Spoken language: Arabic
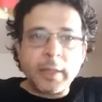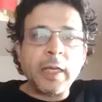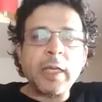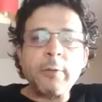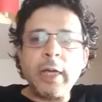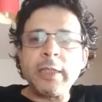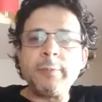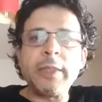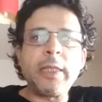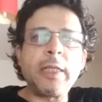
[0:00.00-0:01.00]
غير واحد
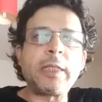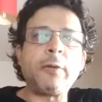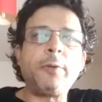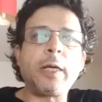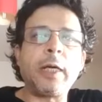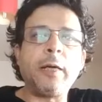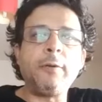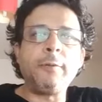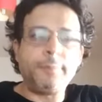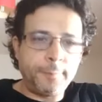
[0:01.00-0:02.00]
يبدل الجو
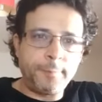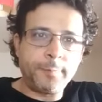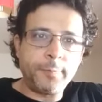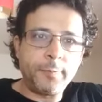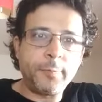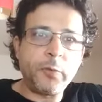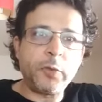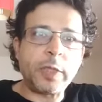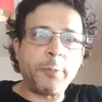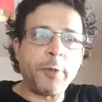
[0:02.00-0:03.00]
هكا تو
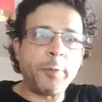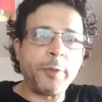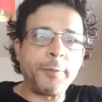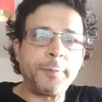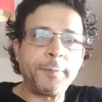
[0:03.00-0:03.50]
سامبلومون